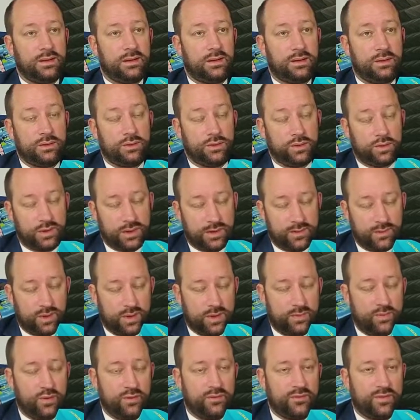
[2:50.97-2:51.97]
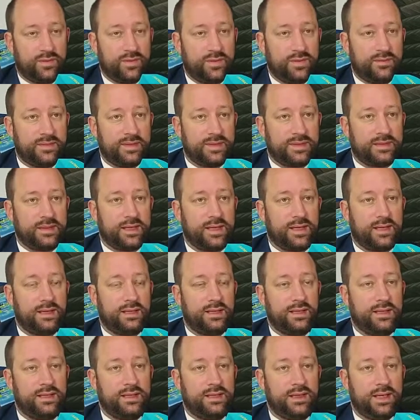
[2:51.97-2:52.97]
euh, notamment les plus de 20 000 mètres
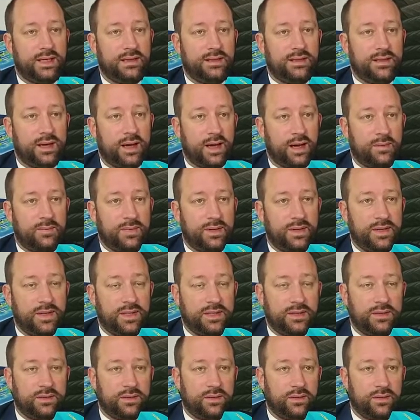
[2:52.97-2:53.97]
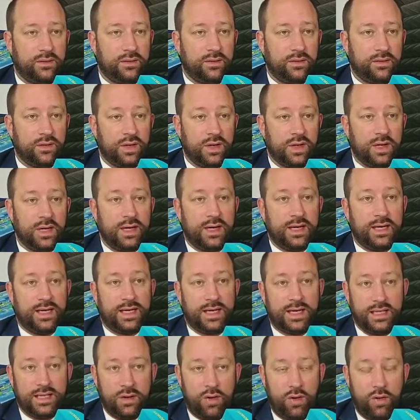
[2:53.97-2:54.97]
carrés, il a été rappelé que les
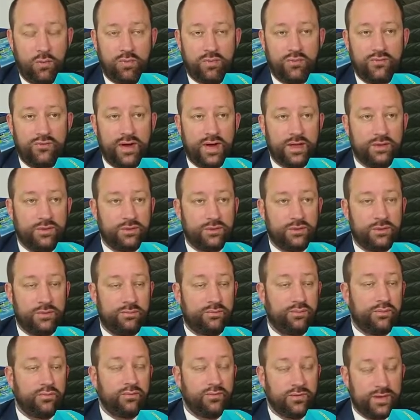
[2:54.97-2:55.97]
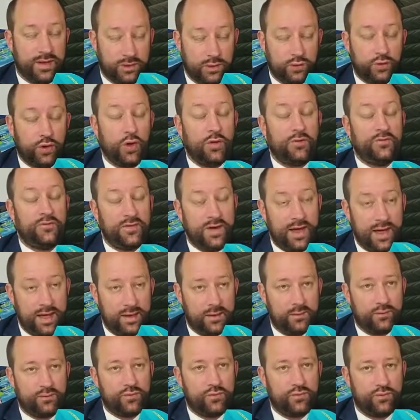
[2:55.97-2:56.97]
clients pouvaient, pouvaient devaient
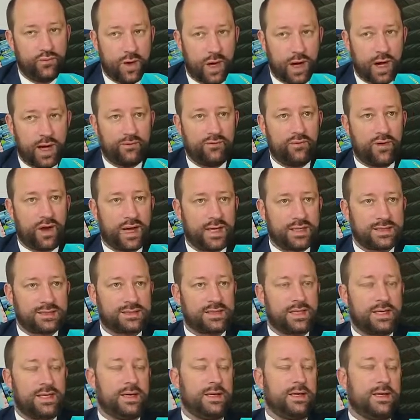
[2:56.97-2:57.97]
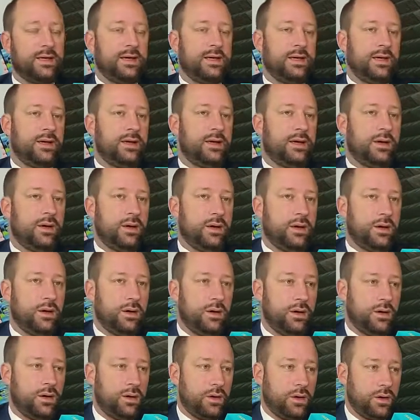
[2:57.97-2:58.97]
pouvoir avoir accès
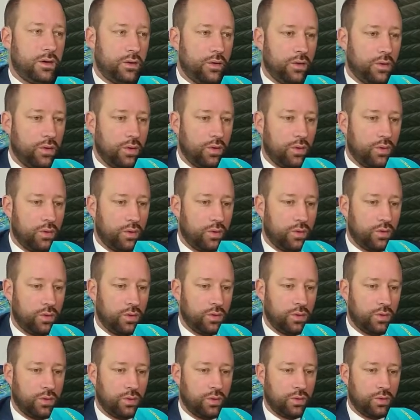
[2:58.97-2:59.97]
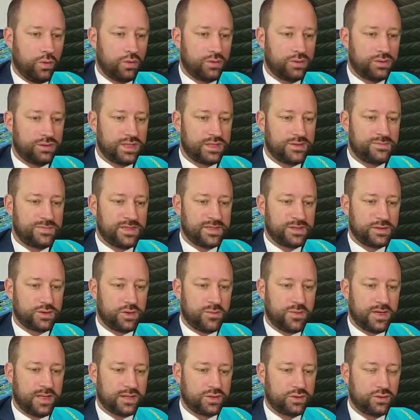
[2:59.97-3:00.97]
euh, aux, aux, espaces
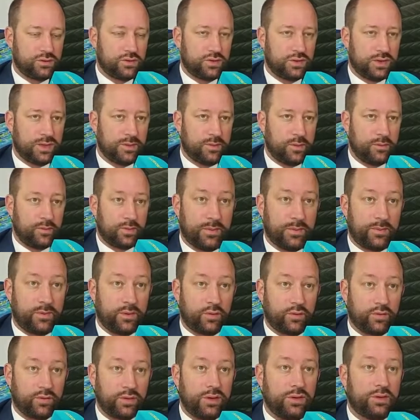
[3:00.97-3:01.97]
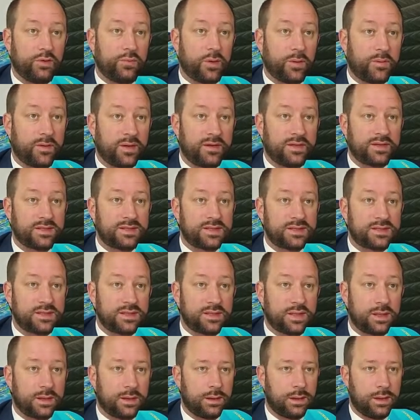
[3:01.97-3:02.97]
commerciaux, notamment produits de première
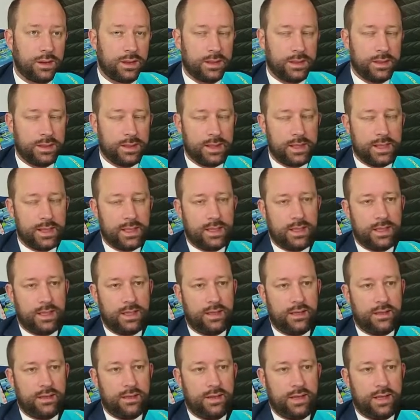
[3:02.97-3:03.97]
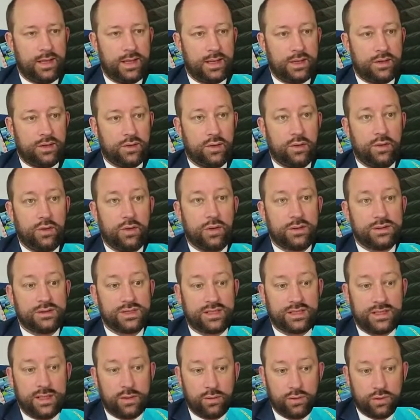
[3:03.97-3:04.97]
nécessité, euh, et que
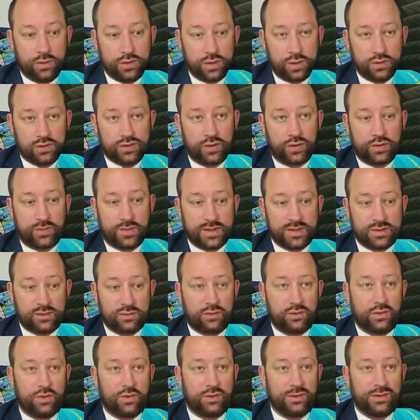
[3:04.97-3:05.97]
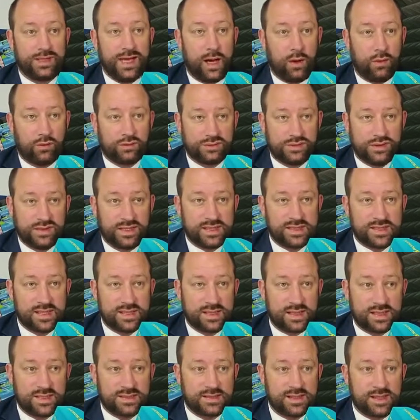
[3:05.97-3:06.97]
c'était au centre centres commerciaux de garantir
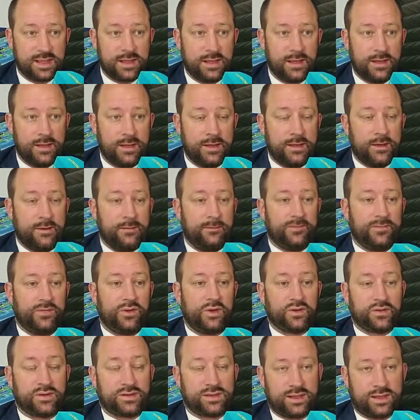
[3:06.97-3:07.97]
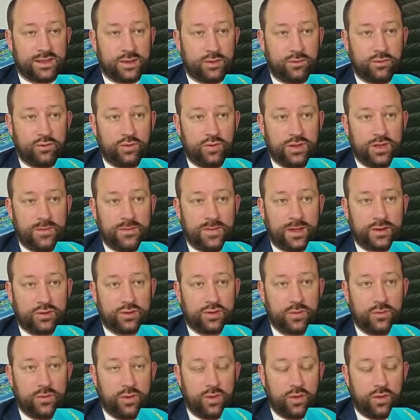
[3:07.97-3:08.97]
cet accès. Dans un certain nombre de
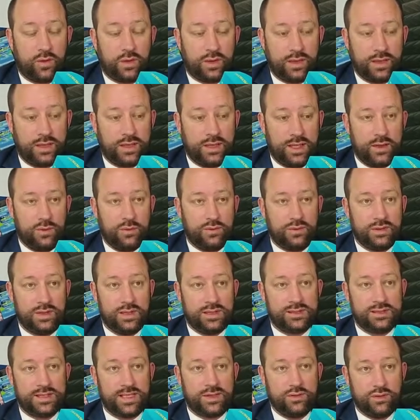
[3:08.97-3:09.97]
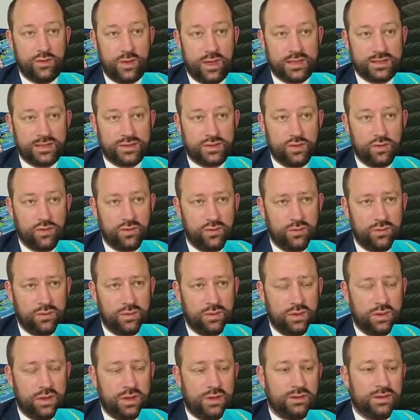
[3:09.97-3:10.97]
départements, il y a eu des annulations
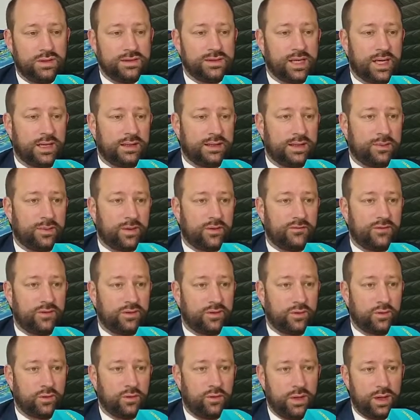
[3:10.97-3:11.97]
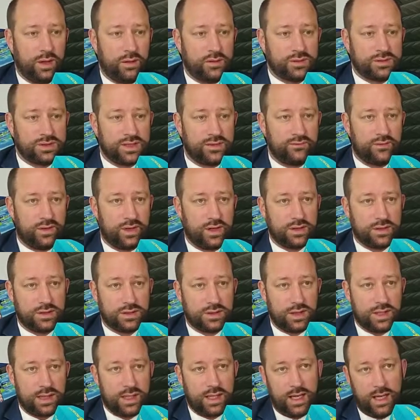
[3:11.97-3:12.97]
les arrêtés préfectoraux et la Haute-Savoie
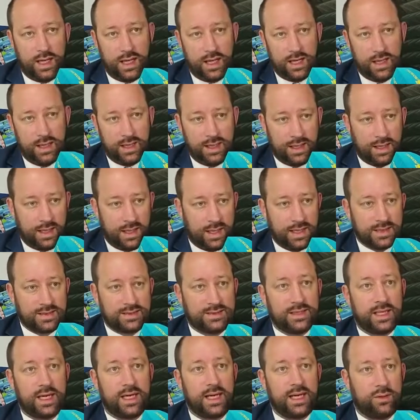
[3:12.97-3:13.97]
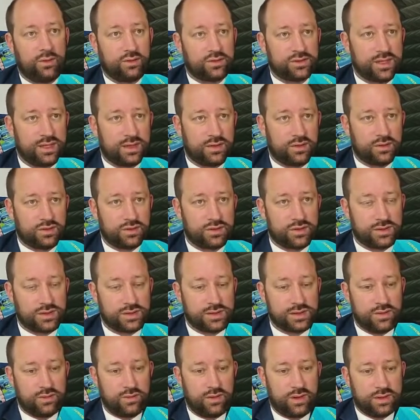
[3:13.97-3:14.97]
a, tiré les conséquences de
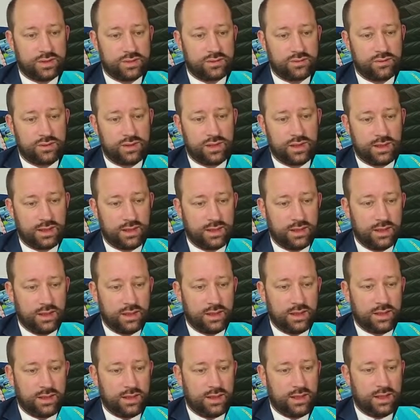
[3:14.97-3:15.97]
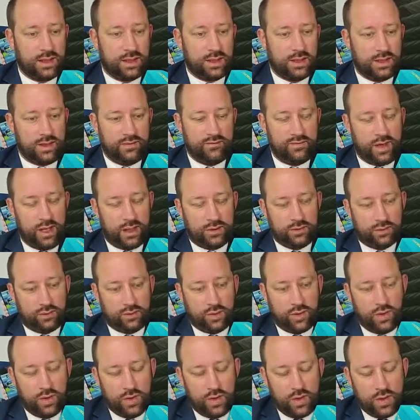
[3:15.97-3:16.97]
ces annulations. Et, et, voilà, donc euh,